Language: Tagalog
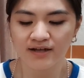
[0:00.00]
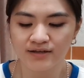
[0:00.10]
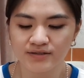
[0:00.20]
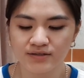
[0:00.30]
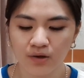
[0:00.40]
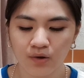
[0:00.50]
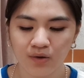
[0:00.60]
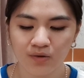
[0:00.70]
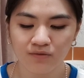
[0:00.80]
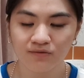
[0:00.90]

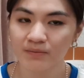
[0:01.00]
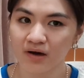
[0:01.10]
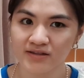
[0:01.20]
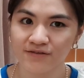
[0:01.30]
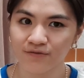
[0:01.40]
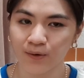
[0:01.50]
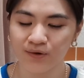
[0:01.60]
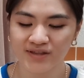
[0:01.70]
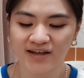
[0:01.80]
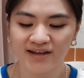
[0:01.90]
So, we bought the
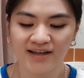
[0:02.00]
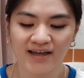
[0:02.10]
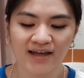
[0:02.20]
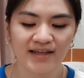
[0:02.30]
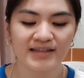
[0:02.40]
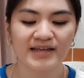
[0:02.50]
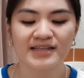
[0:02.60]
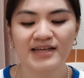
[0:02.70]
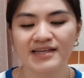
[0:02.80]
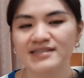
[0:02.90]
phone and it
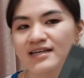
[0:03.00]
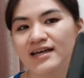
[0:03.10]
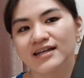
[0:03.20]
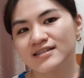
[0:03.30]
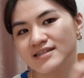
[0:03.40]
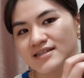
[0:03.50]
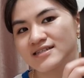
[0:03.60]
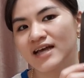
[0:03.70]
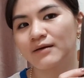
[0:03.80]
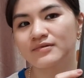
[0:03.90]
is the
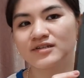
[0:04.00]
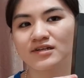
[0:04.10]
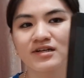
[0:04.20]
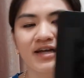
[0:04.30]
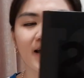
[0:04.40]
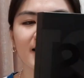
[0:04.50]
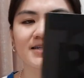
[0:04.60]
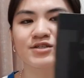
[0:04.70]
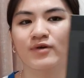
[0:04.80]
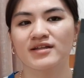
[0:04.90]
Samsung
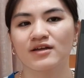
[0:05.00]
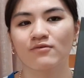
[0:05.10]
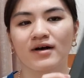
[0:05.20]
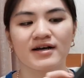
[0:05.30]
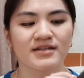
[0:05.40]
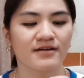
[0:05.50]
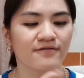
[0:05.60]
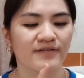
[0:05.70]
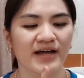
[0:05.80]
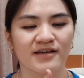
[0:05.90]
S21
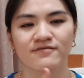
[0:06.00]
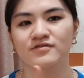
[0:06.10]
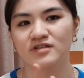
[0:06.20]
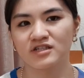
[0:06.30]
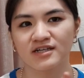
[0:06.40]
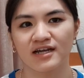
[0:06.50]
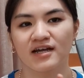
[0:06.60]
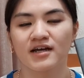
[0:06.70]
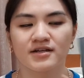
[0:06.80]
5G.